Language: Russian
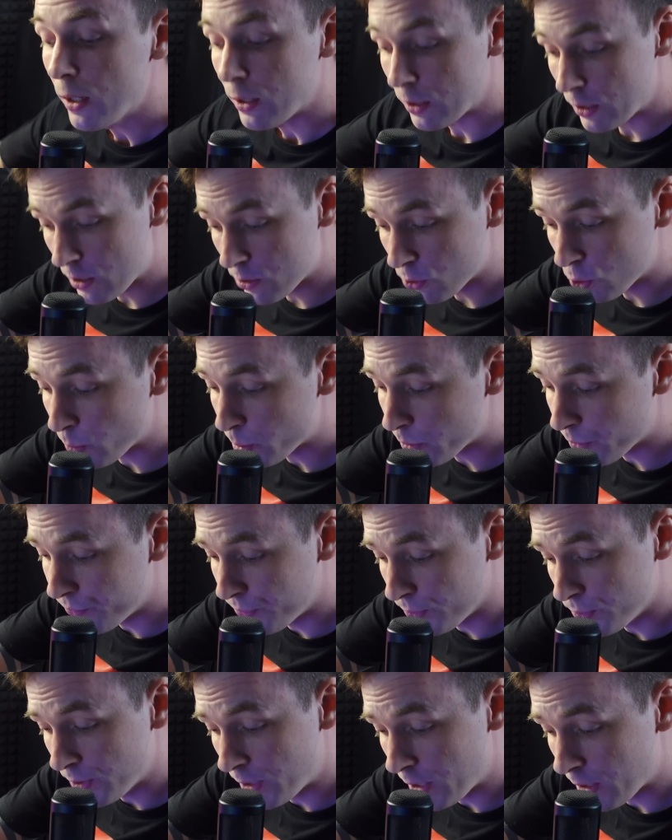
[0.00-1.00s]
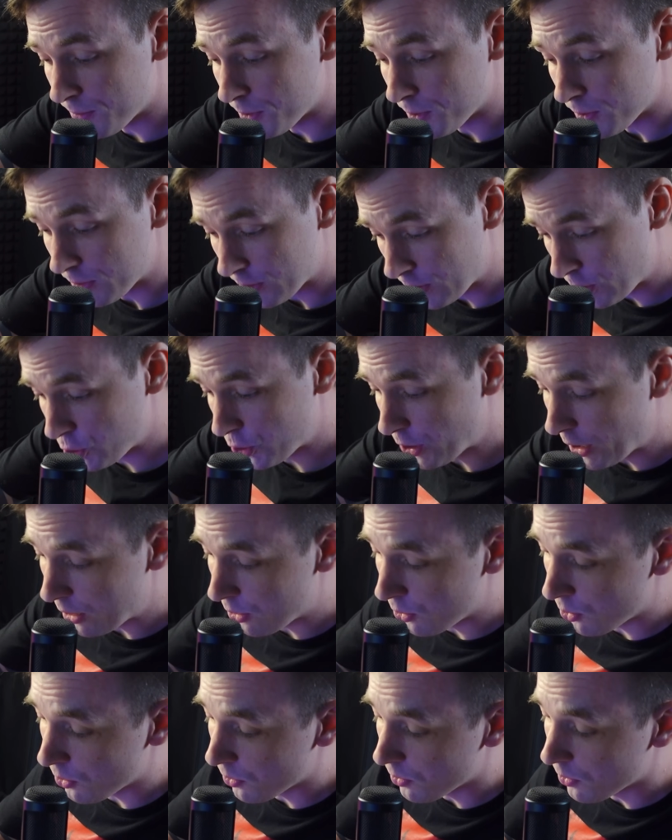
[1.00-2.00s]
Есть кнопка Full Level,
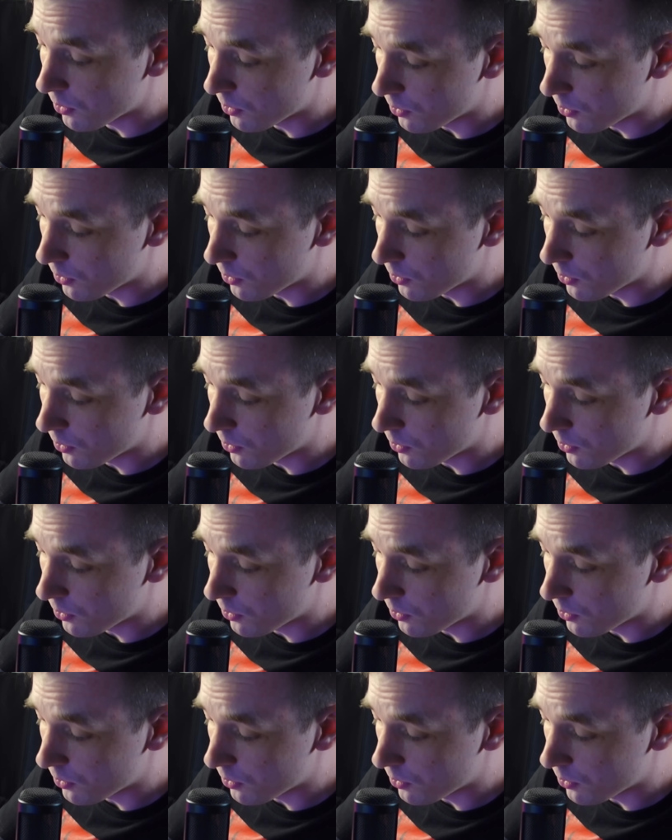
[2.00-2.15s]
нажали ее.